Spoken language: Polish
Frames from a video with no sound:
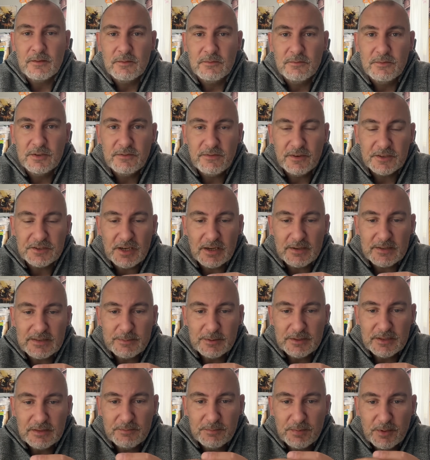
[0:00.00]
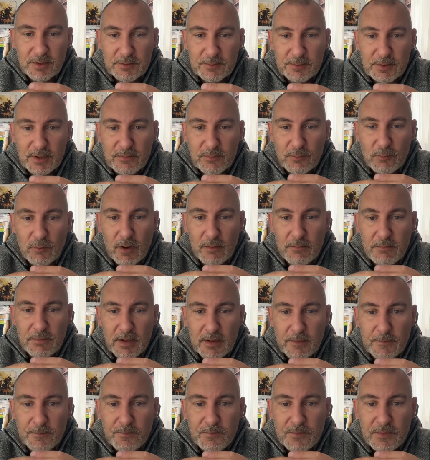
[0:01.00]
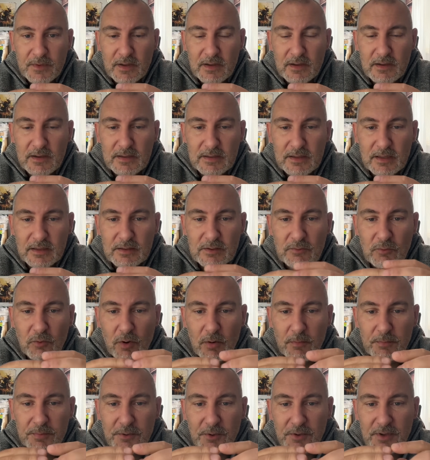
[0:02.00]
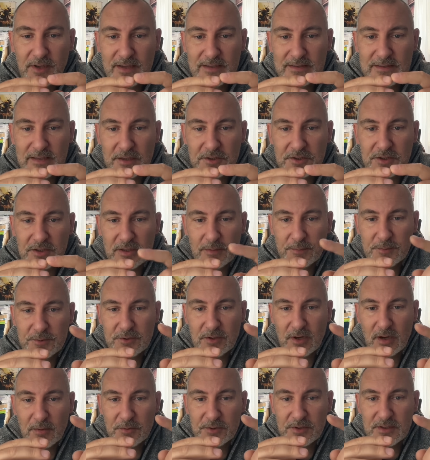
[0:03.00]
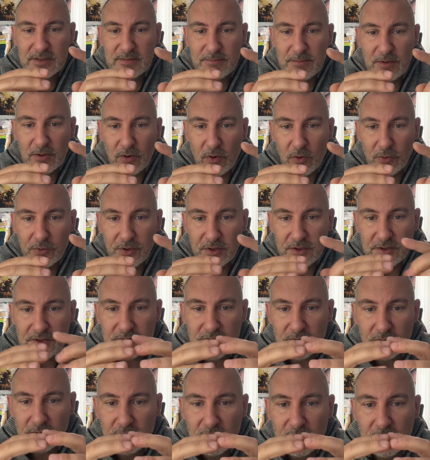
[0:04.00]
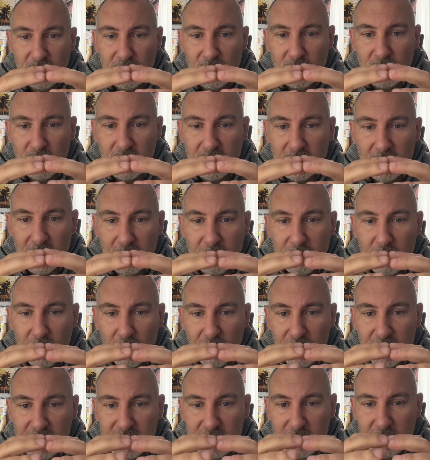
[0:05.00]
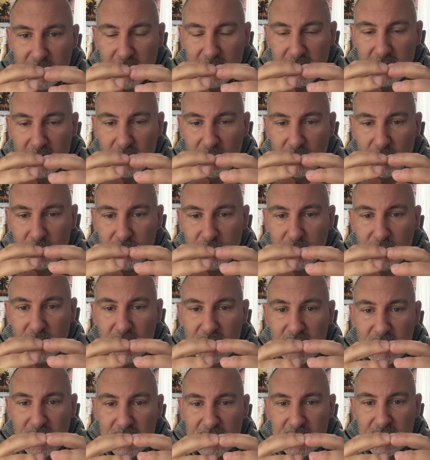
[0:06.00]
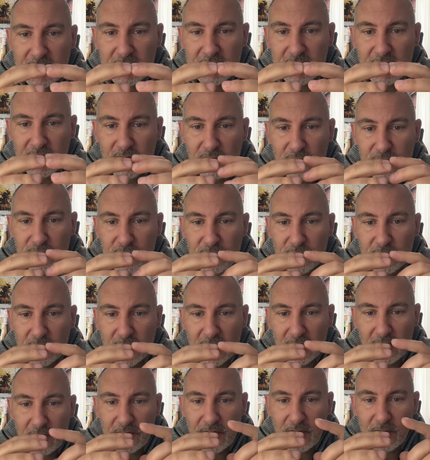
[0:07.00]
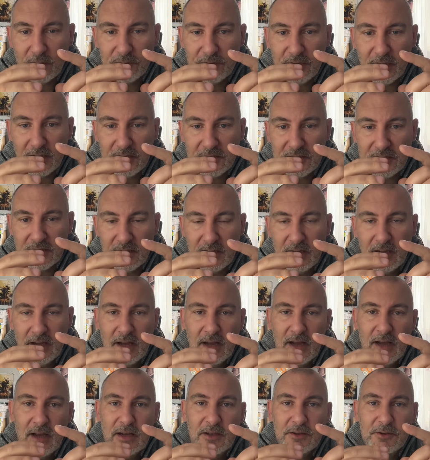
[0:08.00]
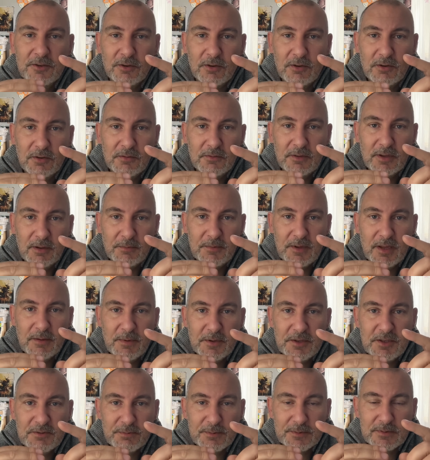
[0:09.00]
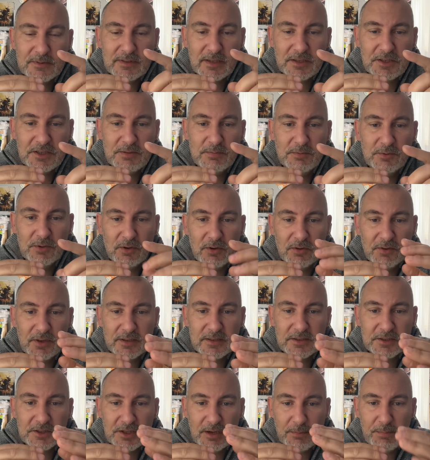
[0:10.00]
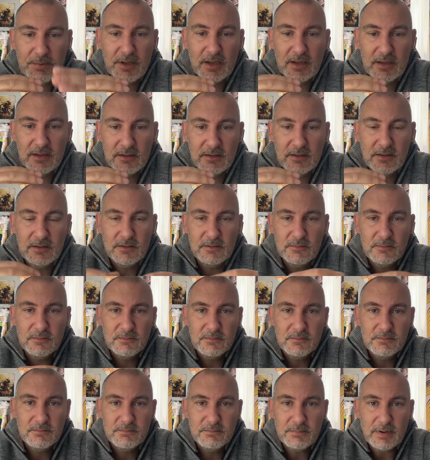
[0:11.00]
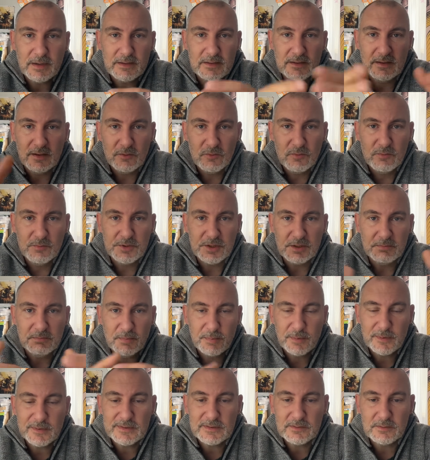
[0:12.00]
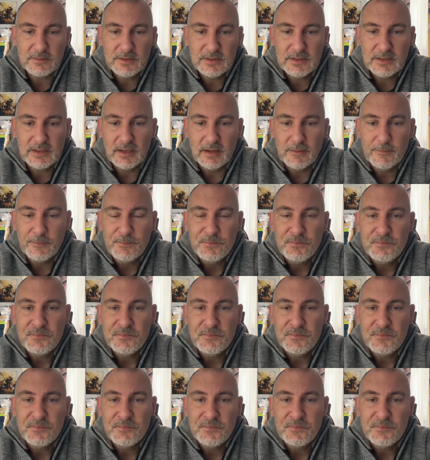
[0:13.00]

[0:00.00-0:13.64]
Wytwarzają sobie temperaturę w kłębie, i ten kłąb, to nie jest tak, że ta pszczoła może sobie odejść od tej kuli, tak? Bo one są jedna koło drugiej, jedna się grzeje od drugiej. Jak ona odejdzie, to jej będzie po prostu za zimno, ona skrzepnie i padnie, umrze po prostu i tyle.